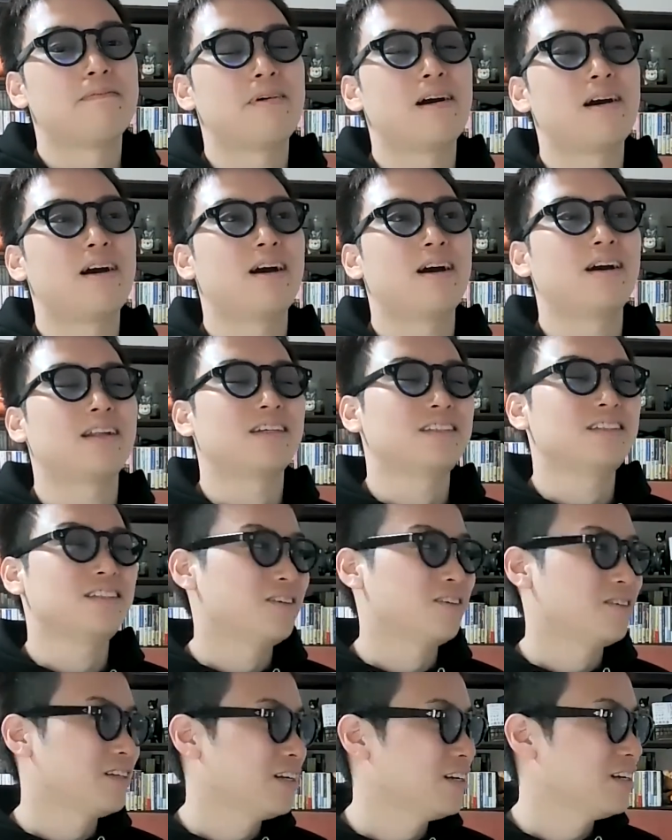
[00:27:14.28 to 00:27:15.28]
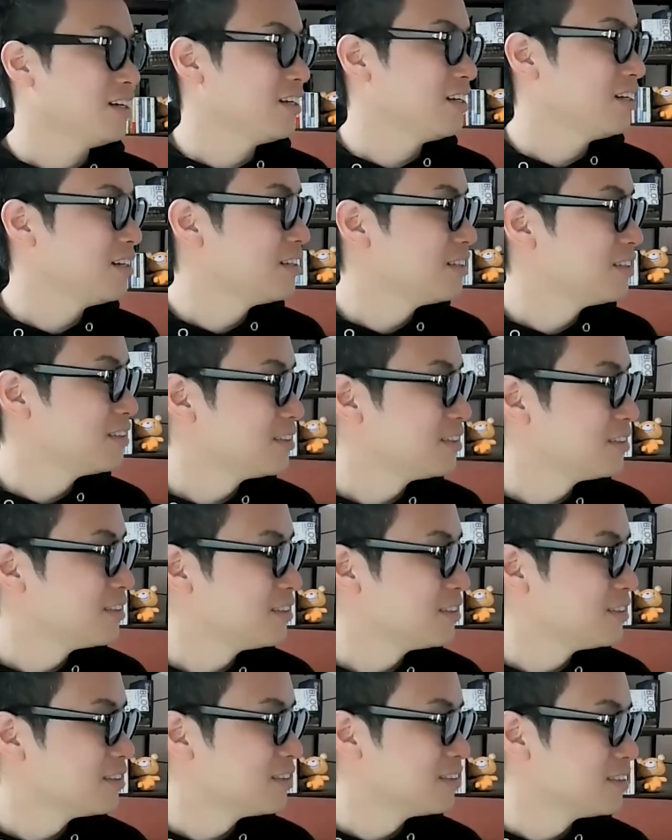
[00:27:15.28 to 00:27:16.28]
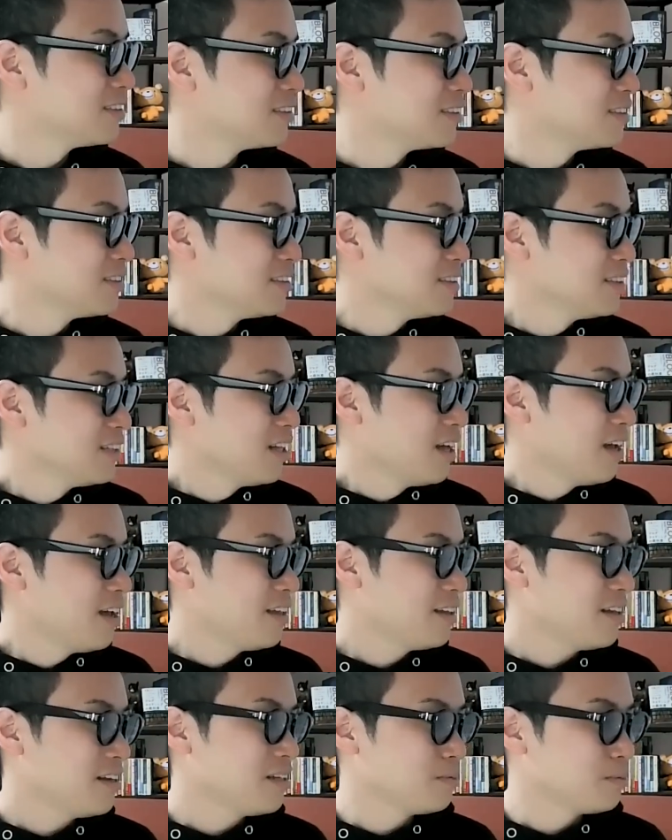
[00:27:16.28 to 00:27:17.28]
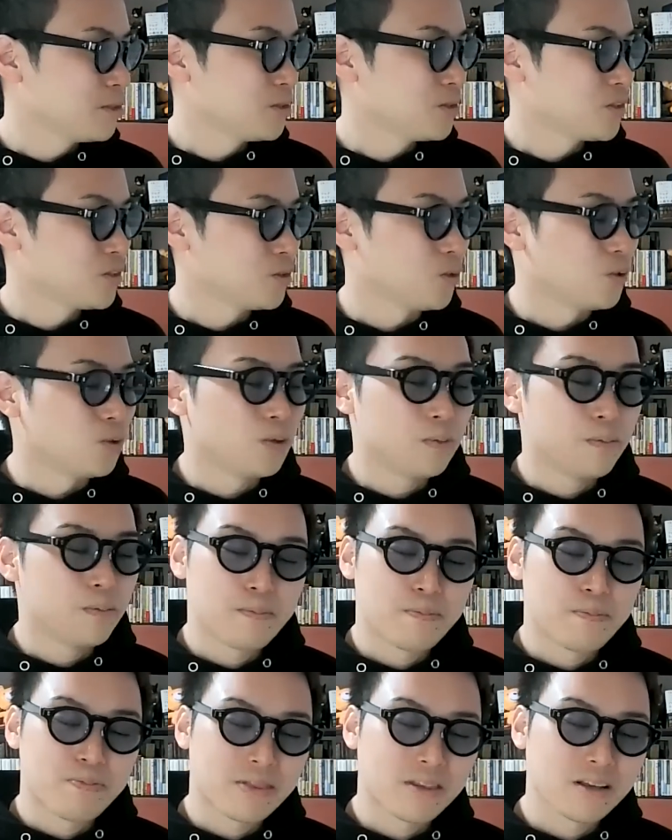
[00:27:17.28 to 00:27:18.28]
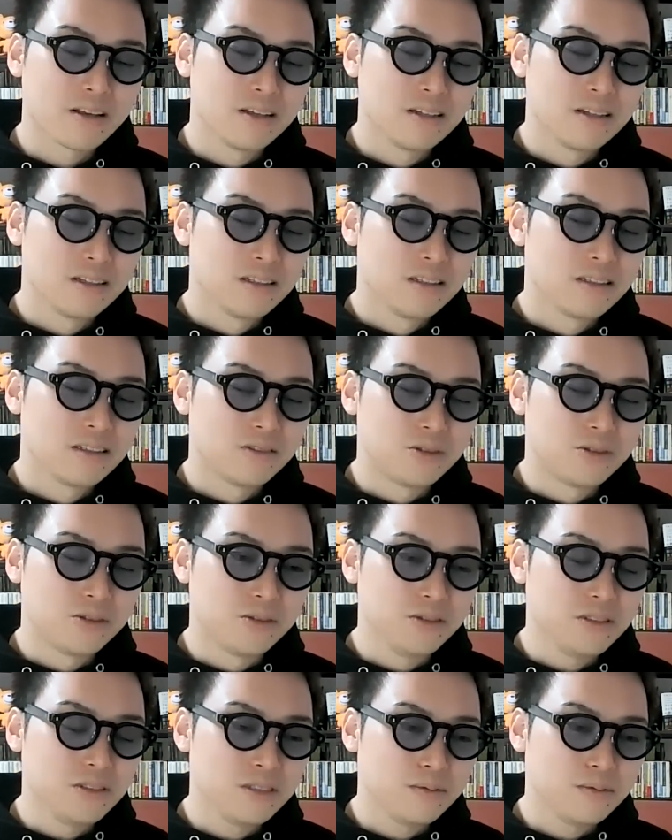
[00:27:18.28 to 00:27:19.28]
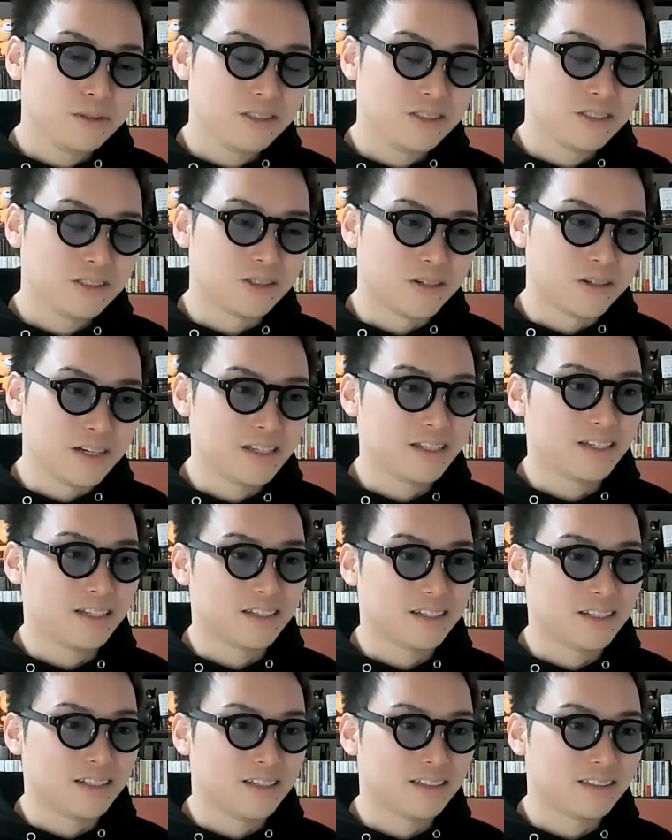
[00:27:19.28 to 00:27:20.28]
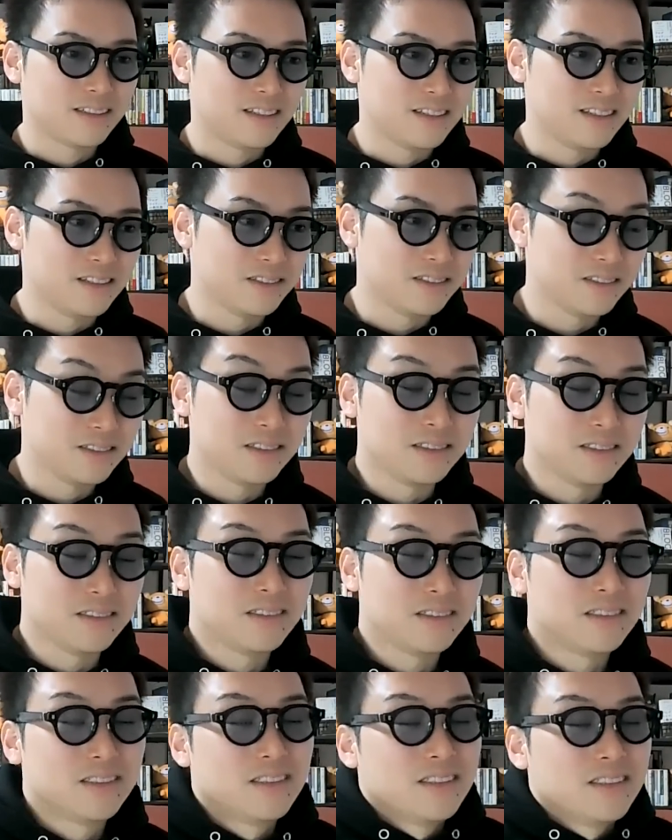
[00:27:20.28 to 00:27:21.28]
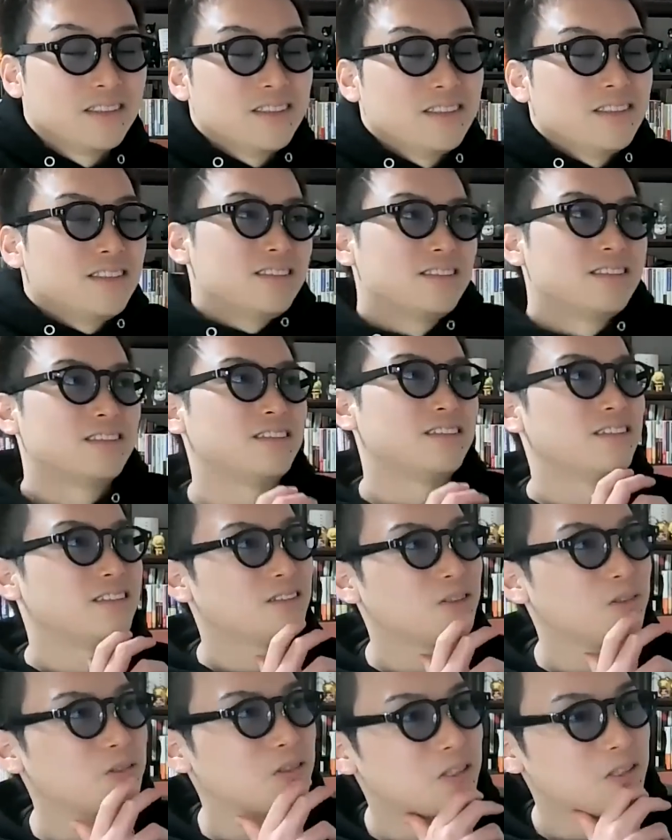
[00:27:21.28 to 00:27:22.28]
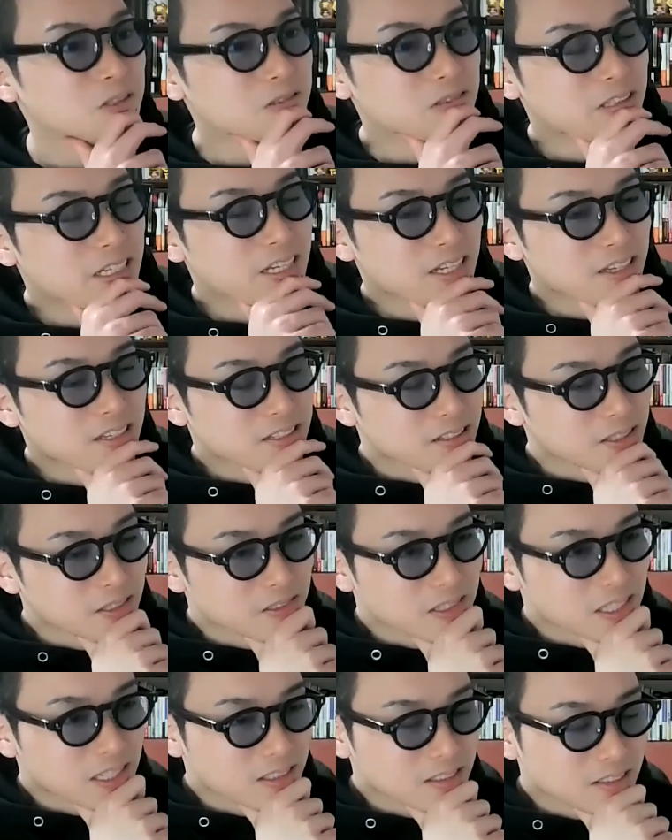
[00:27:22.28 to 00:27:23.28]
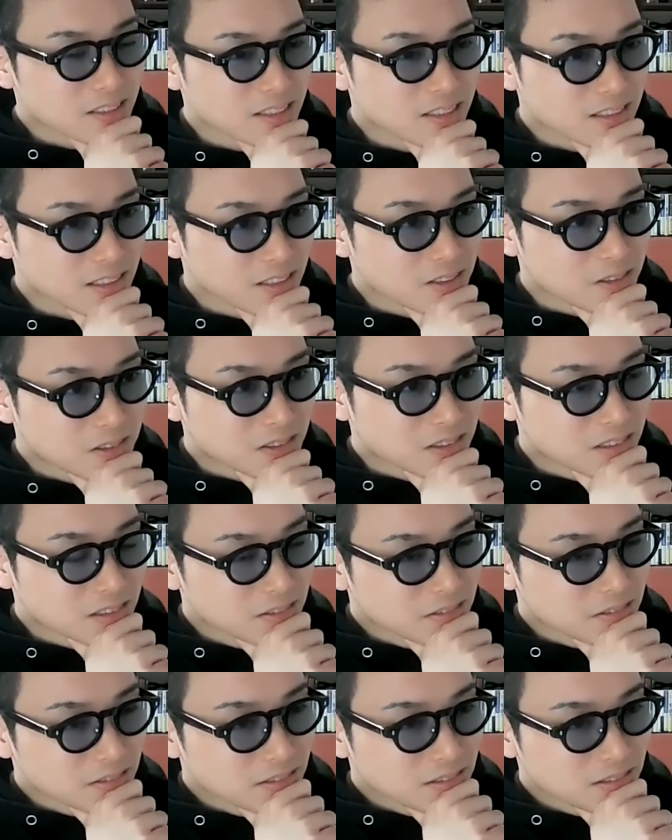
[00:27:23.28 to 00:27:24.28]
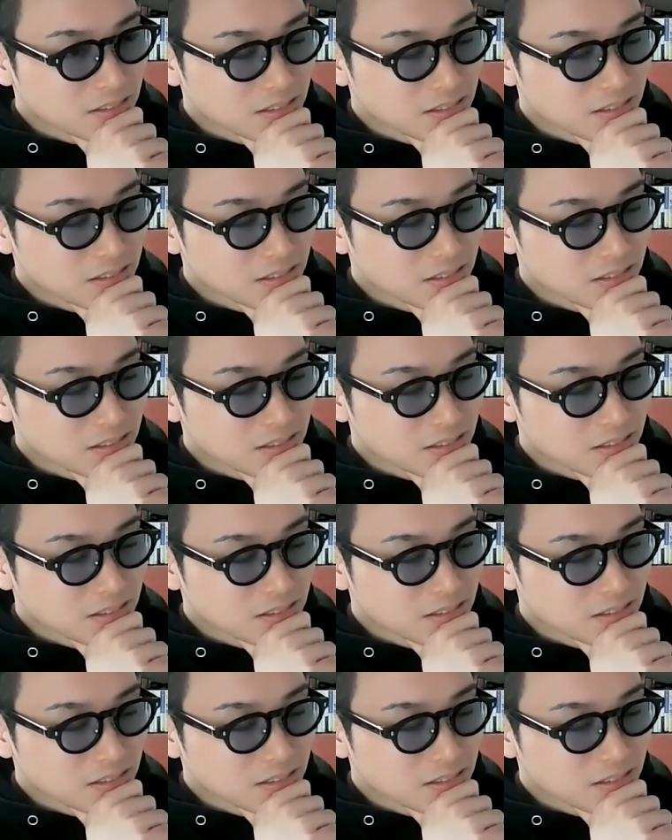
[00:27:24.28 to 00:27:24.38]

まあ、なんだろうな。下手な文章こういう文章は下手だなっていう特徴はね、いろいろあるんですけど、